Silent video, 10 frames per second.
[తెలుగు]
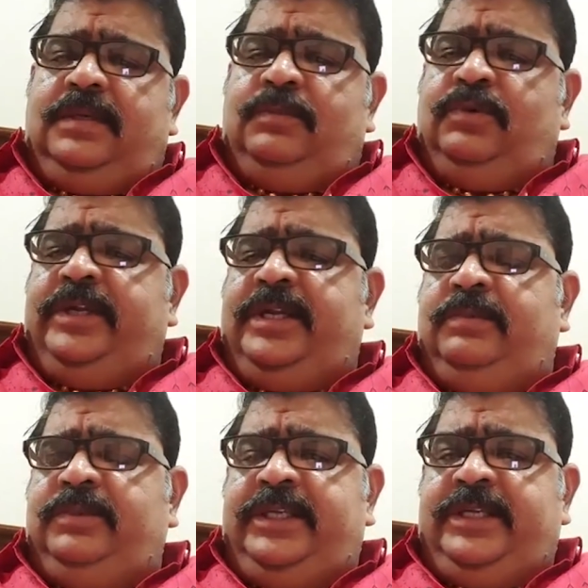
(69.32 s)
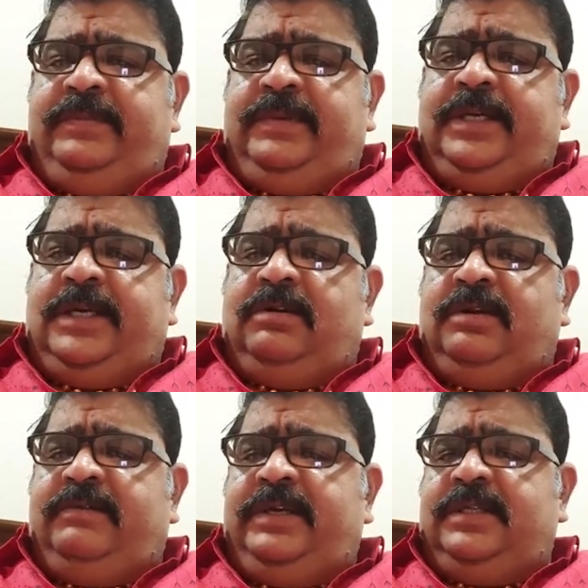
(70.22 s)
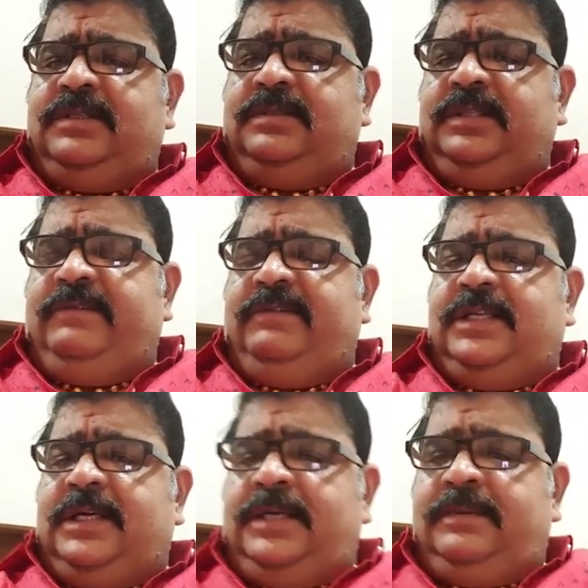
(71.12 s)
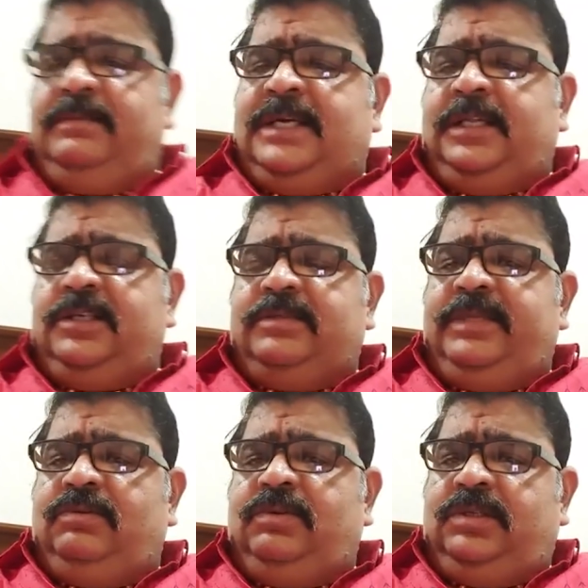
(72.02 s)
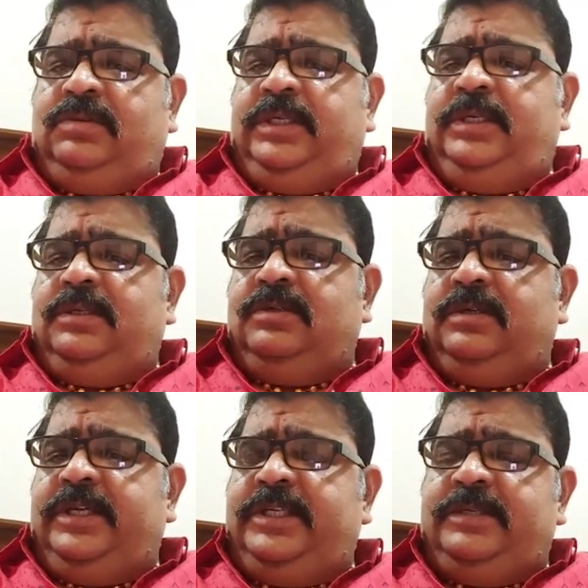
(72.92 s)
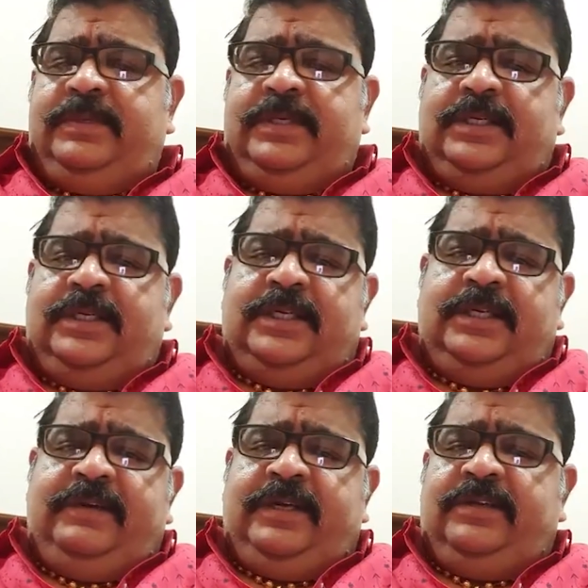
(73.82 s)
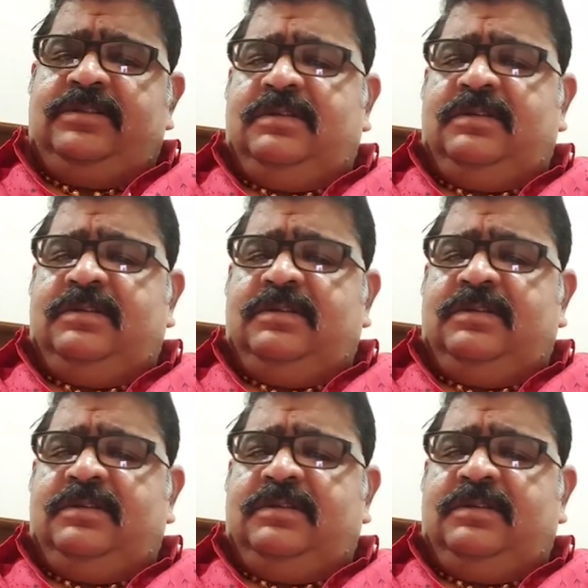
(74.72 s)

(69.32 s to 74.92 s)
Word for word: సో ప్రపంచానికి పెద్దన్న అయినటువంటి అగ్రరాజ్యమైనటువంటి ఆర్థికంలో